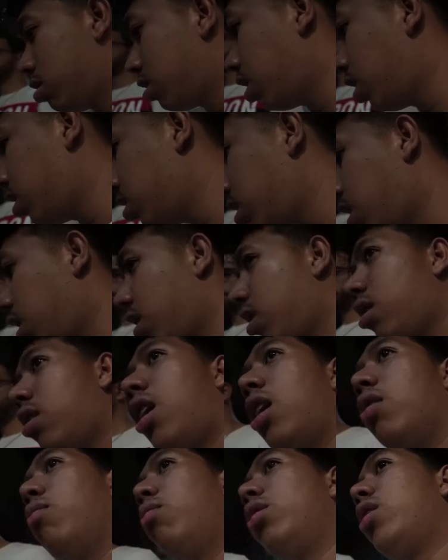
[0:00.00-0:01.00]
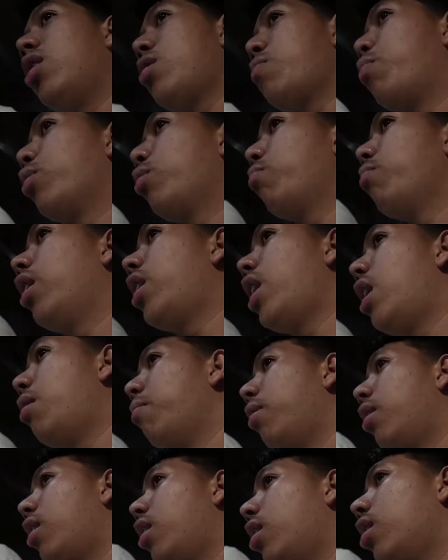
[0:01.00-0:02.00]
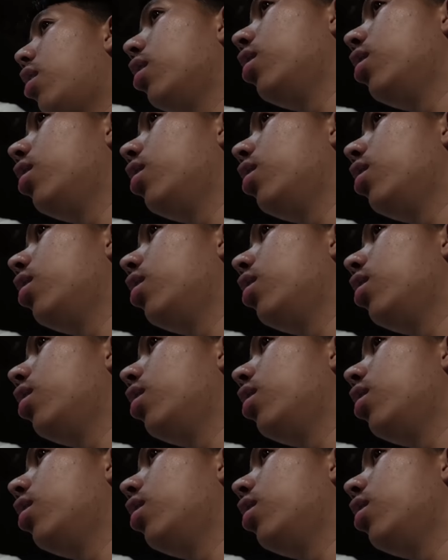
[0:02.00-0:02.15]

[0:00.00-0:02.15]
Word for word: stay there. I will just put my camera